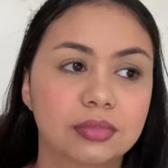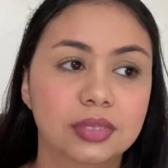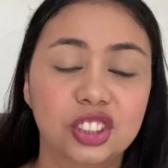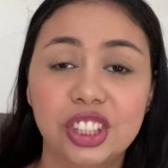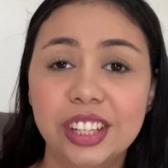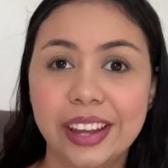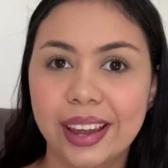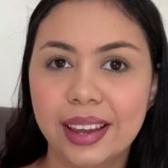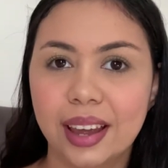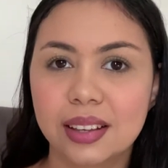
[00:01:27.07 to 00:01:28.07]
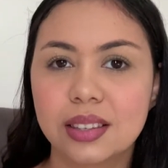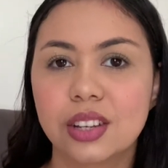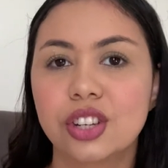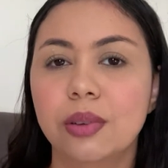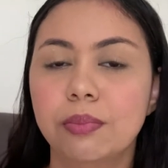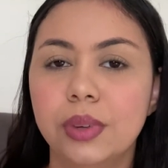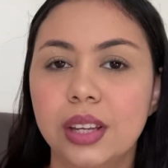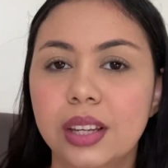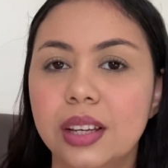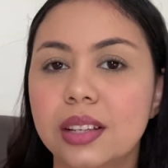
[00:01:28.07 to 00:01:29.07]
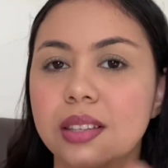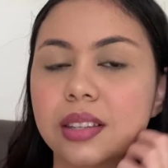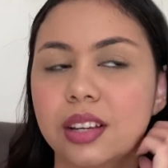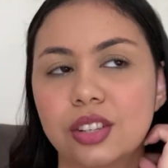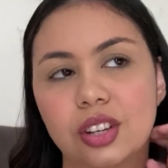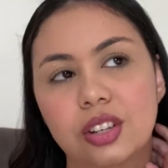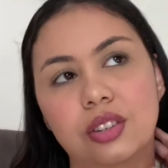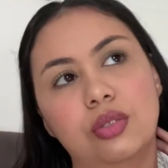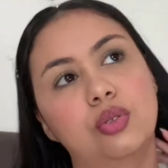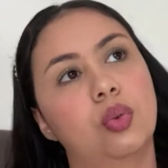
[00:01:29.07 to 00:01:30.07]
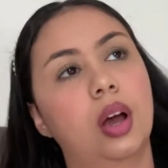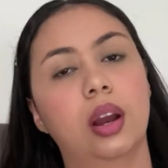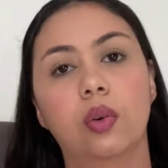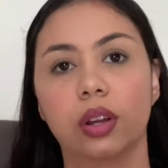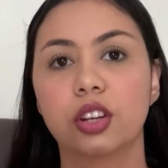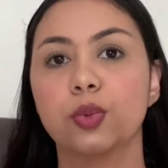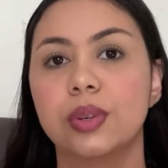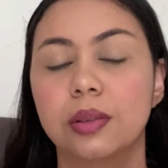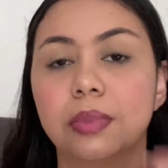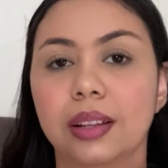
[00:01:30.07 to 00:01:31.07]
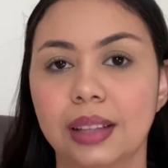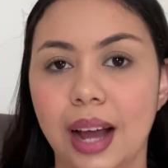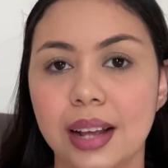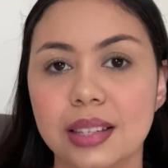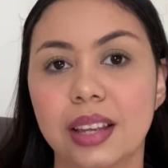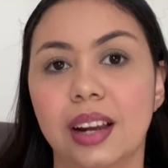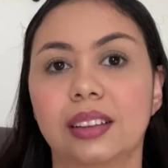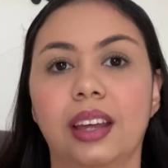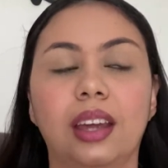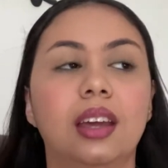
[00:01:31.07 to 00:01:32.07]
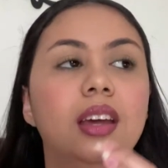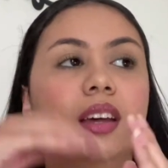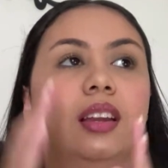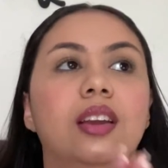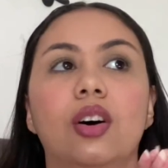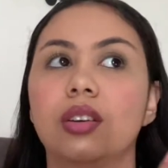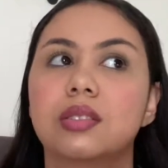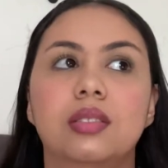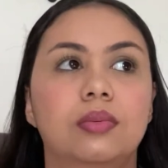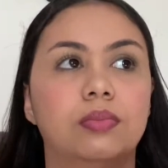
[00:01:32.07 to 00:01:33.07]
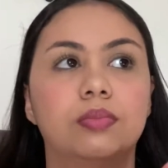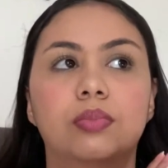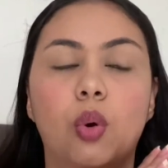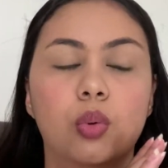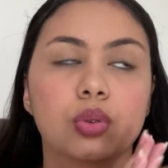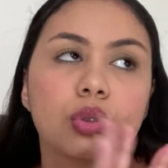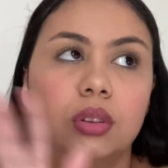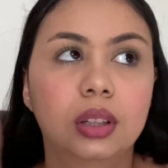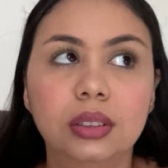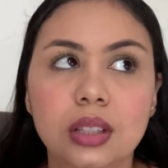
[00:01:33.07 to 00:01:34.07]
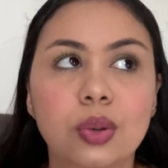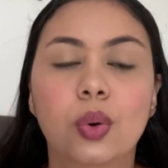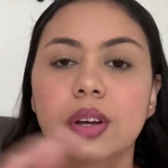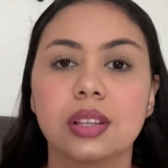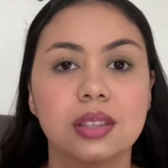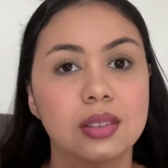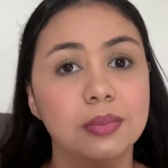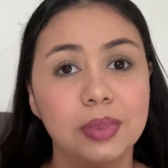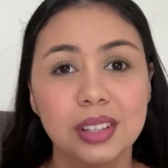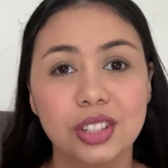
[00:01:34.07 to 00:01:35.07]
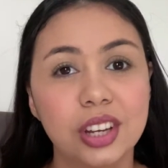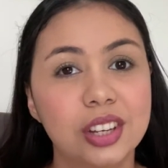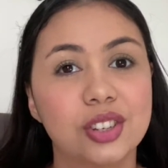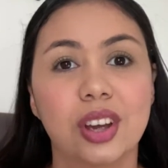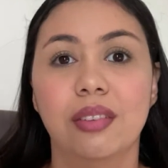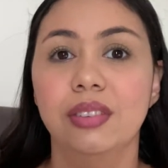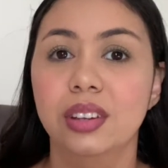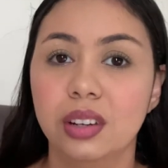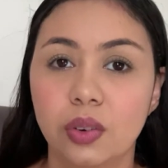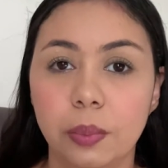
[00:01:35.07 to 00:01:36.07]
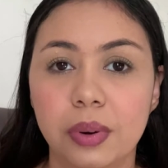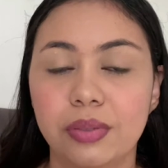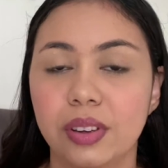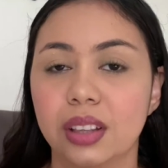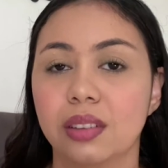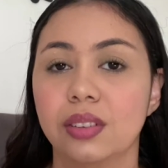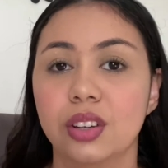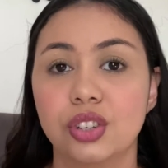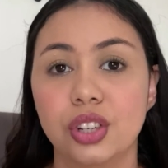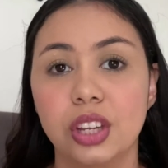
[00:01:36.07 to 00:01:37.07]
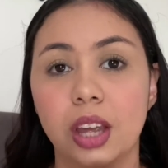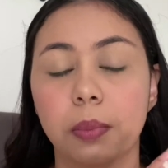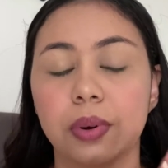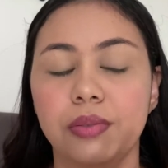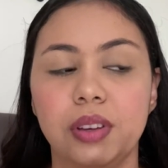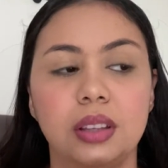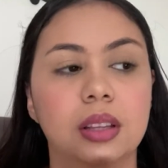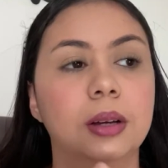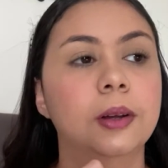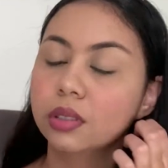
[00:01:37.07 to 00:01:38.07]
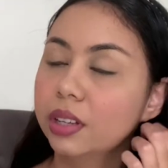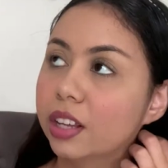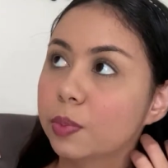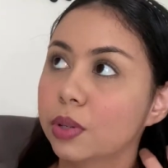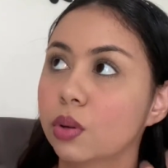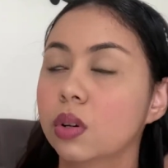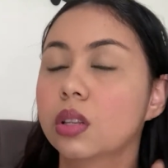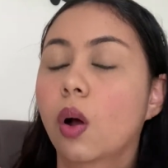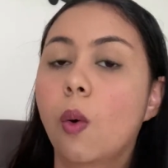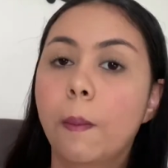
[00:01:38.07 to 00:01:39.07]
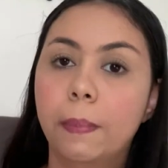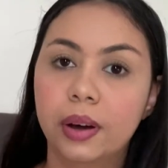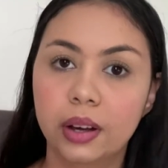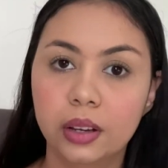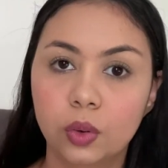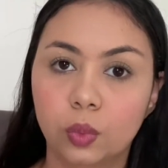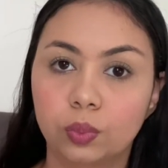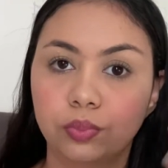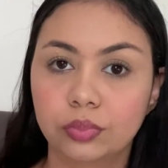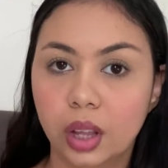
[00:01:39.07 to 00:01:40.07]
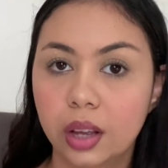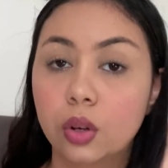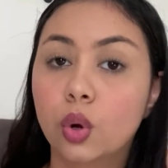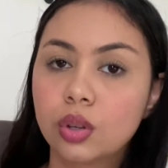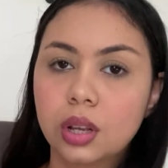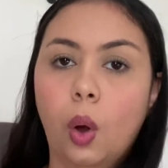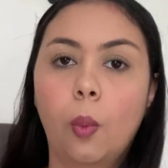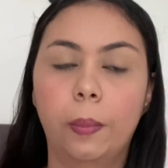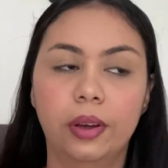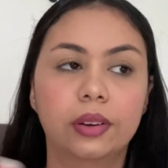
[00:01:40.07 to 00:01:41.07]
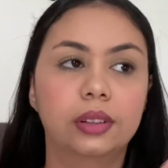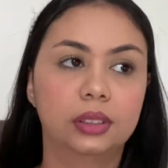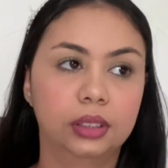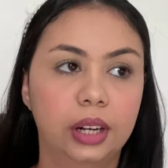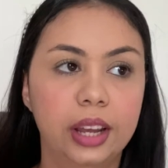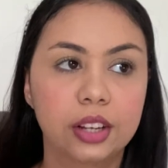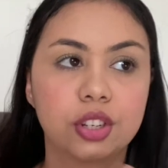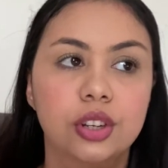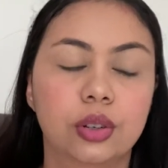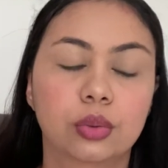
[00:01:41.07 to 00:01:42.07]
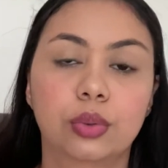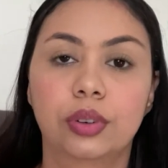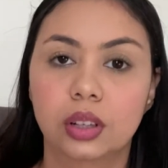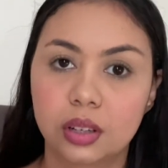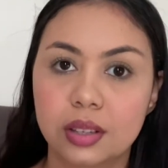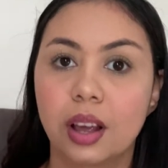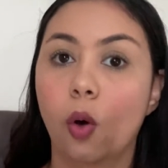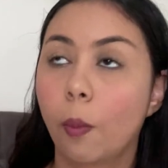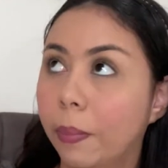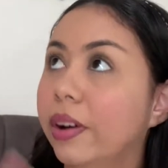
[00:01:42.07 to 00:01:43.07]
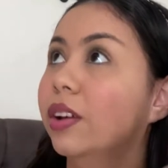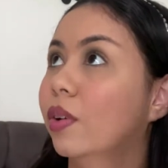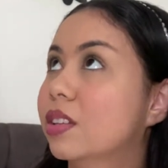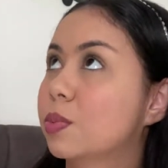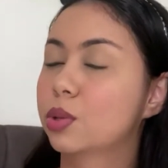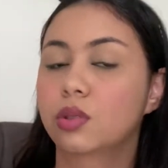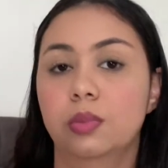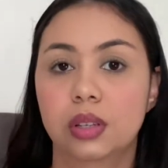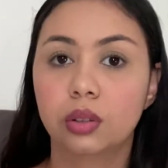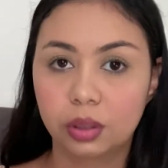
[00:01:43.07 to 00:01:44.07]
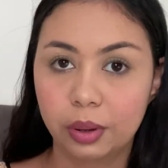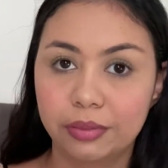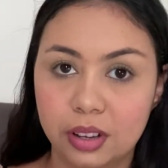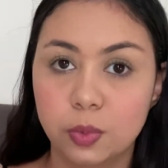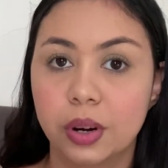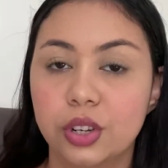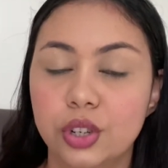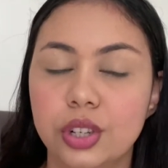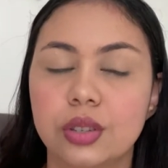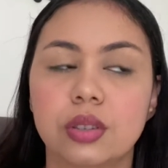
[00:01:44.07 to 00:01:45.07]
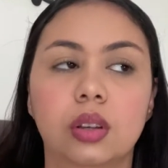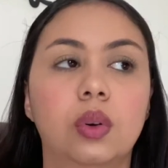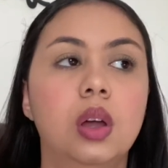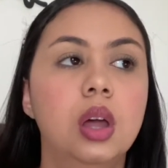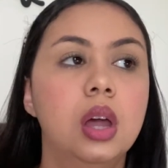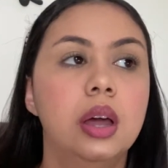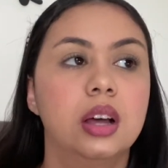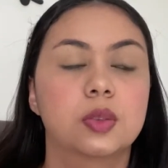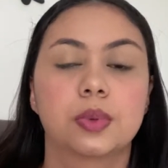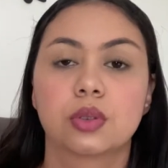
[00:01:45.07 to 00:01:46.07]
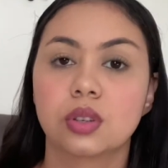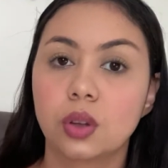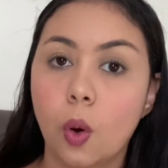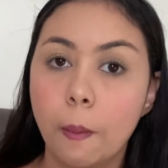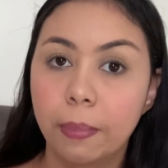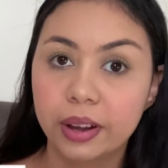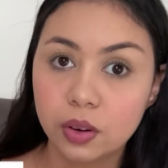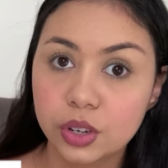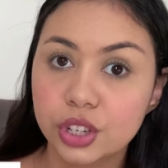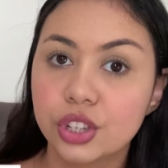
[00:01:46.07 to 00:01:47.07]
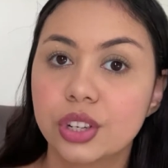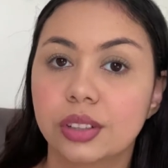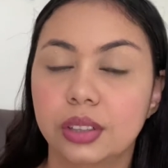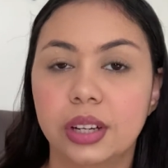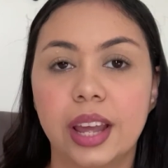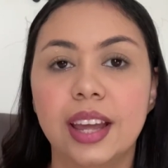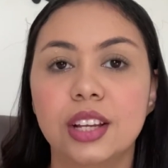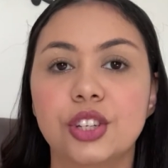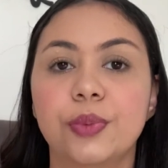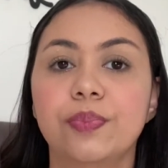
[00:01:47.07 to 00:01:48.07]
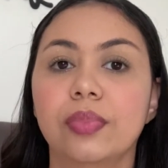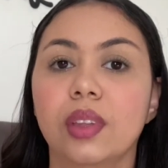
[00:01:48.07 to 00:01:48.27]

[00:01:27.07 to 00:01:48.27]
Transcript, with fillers: De ninguém é, seja minha, seja de um canal grande, por exemplo, da Tassi, que ela tem, nossa, conquistou tantas coisas. Mas, gente, a vida não é perfeita, a vida de ninguém é perfeita. E as pessoas acompanham, né, nos acompanham na internet, eu tô falando assim, acompanham as pessoas, mas eu também faço parte disso, então as pessoas acompanham a gente na internet